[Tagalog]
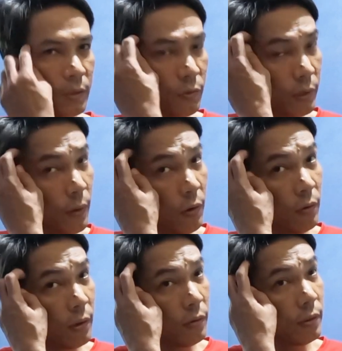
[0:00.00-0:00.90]
So di ba
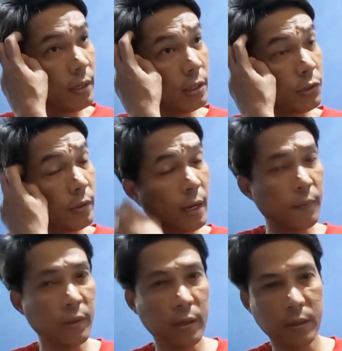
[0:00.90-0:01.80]
ko, ano, nilinis ko yung
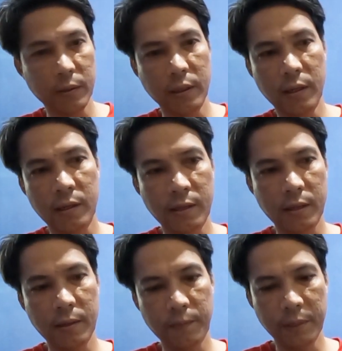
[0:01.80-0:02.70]
ilalim din eh.
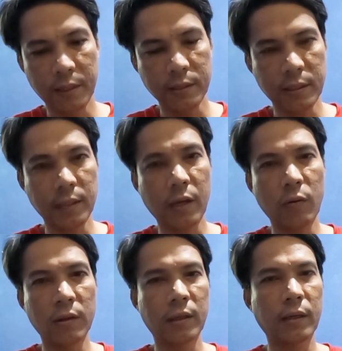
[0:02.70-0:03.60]
Uh, pinasilitan
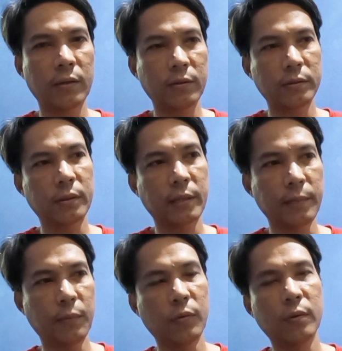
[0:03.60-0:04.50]
ko lang ng ano,
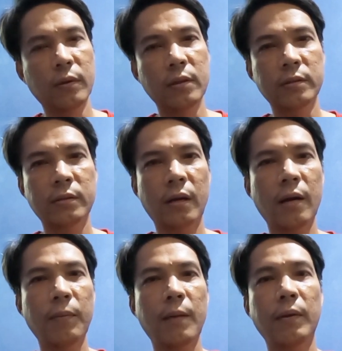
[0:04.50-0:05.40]
gray ko. Siya
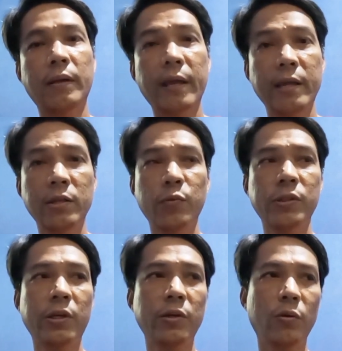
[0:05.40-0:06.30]
nga pala, pag nag-engine
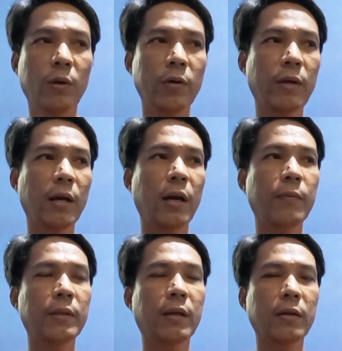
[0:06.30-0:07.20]
wash kayo, huwag kayong
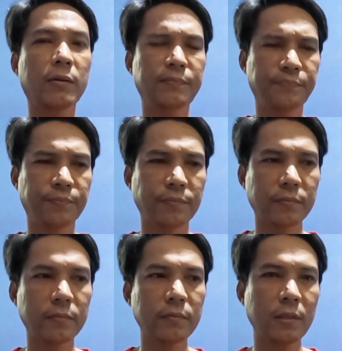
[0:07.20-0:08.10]
gagamit ng ano,
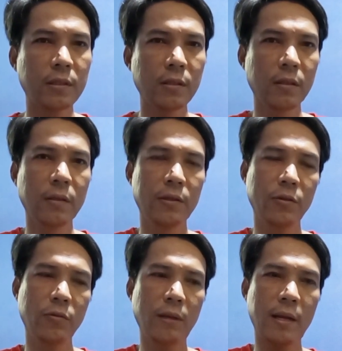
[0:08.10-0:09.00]

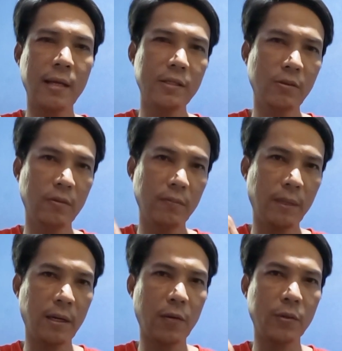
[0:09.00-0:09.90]
yung malakas, yung
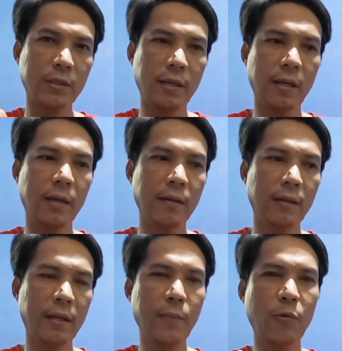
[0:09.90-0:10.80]
pang-carwash talaga.
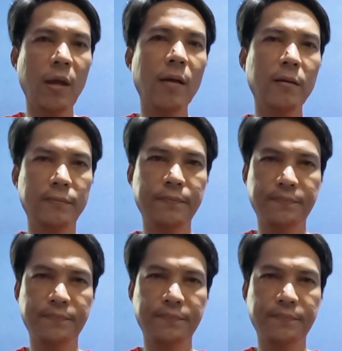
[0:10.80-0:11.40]
Gripo lang,